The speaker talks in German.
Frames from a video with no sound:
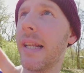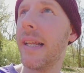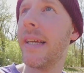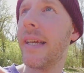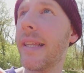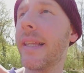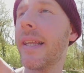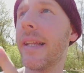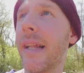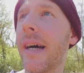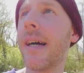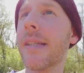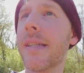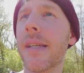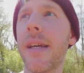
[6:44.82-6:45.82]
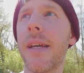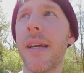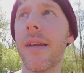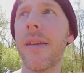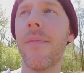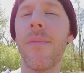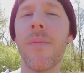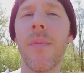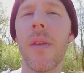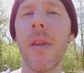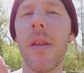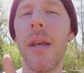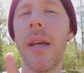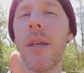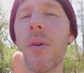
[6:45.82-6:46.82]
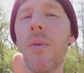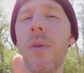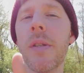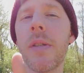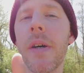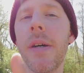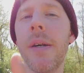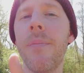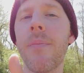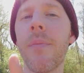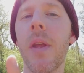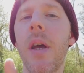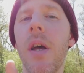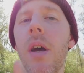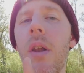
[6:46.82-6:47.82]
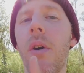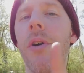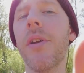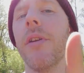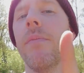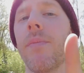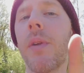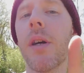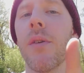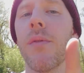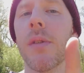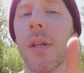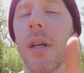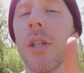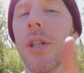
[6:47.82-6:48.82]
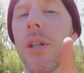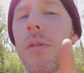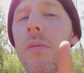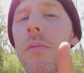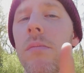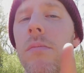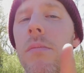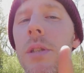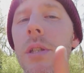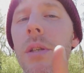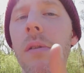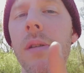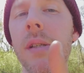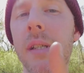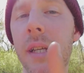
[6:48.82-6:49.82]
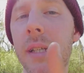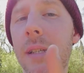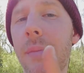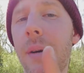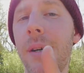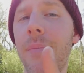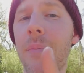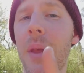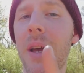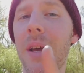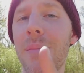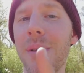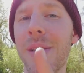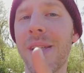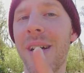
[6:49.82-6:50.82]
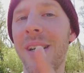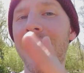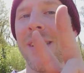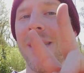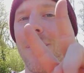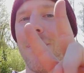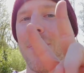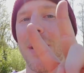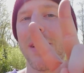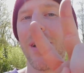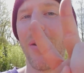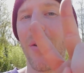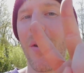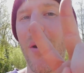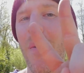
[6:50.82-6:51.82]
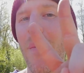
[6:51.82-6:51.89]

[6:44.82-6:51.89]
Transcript: Licht, Nachtskaten, echt cooles Teil. Leute, danke fürs Reinschauen. Wir sehen uns das nächste Mal. Bis dahin, Peace out.